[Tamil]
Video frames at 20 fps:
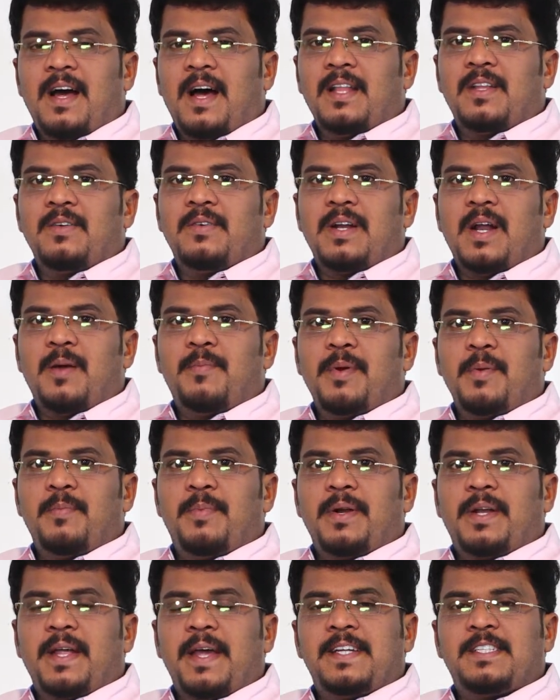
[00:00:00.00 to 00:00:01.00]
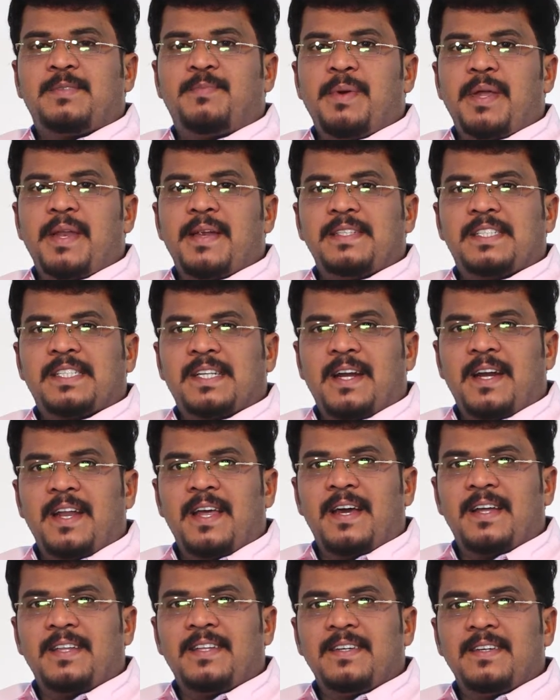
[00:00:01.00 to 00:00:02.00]
அதுவரை அப்படிப்பட்ட எக்ஸ்பீரியன்ஸ்
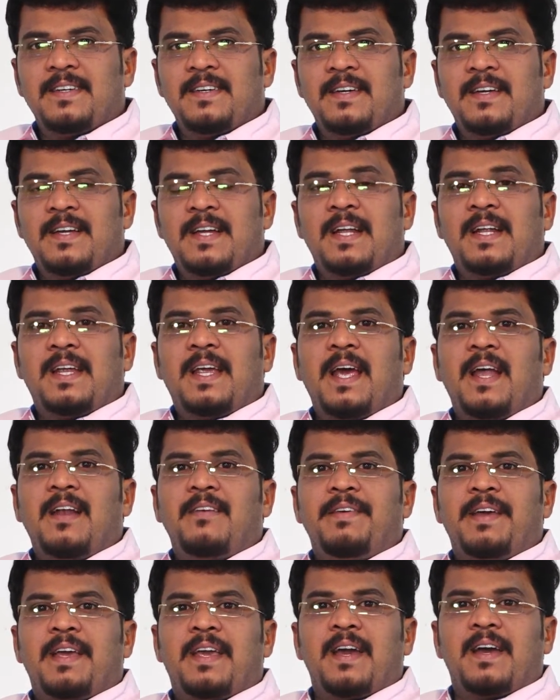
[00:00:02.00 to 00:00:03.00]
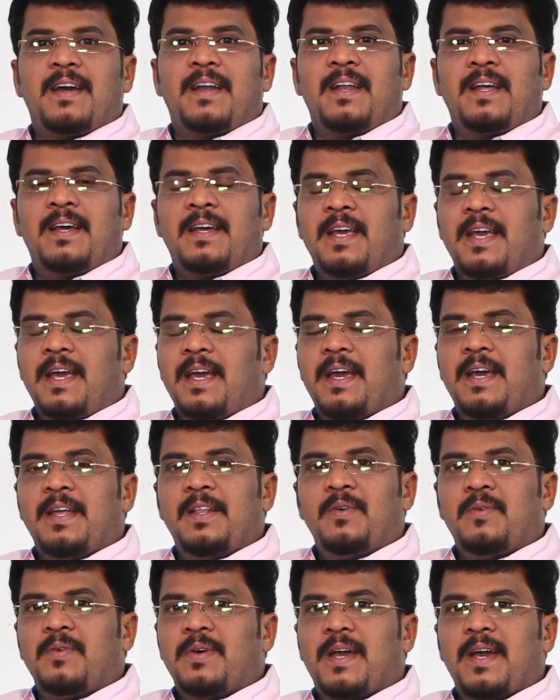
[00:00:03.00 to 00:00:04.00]
கிடையாது கேள்வி கேட்கல
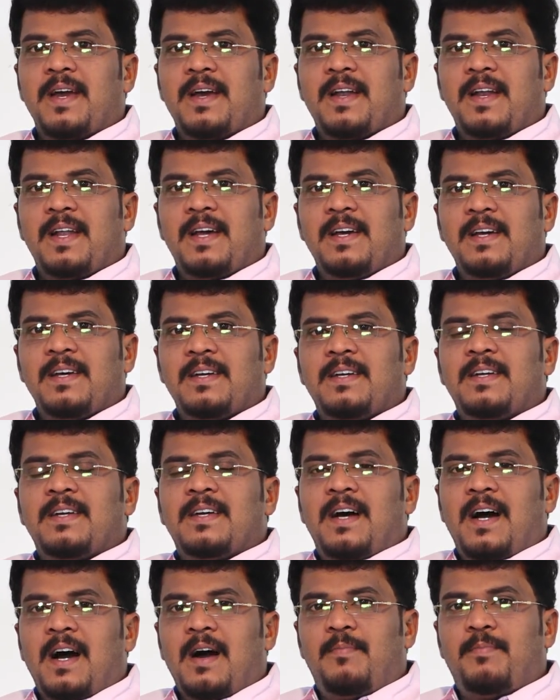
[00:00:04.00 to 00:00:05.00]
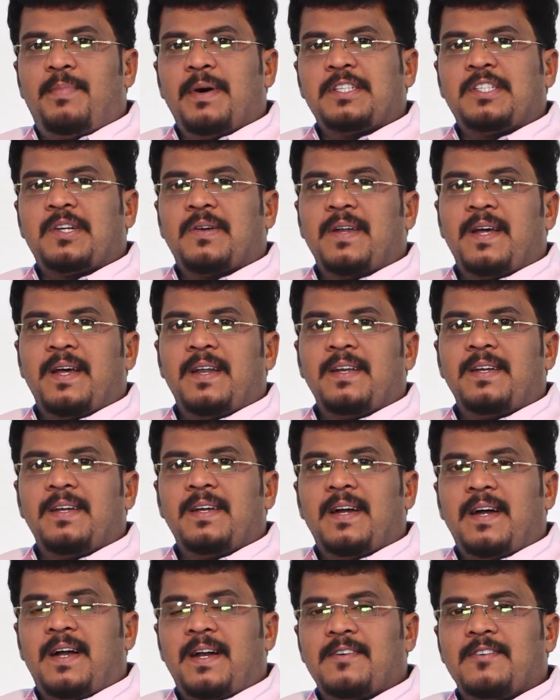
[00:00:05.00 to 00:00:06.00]
எதுவும் கேட்கல அப்பா சொன்னார்
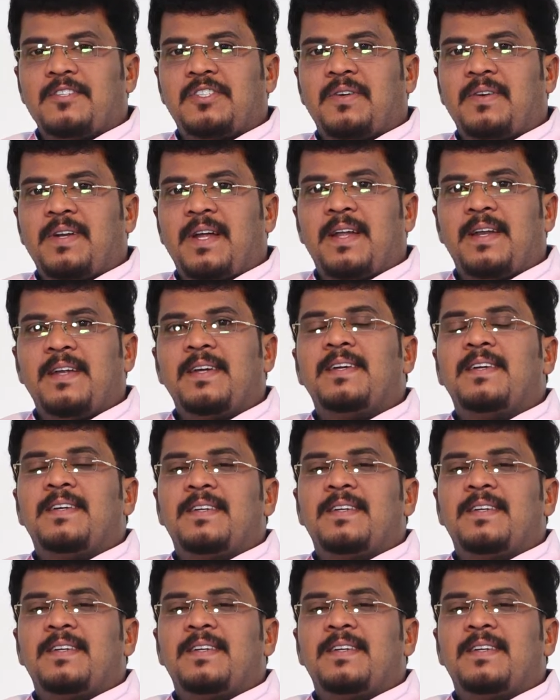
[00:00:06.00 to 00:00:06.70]
ஆண்டவர் சொன்னார்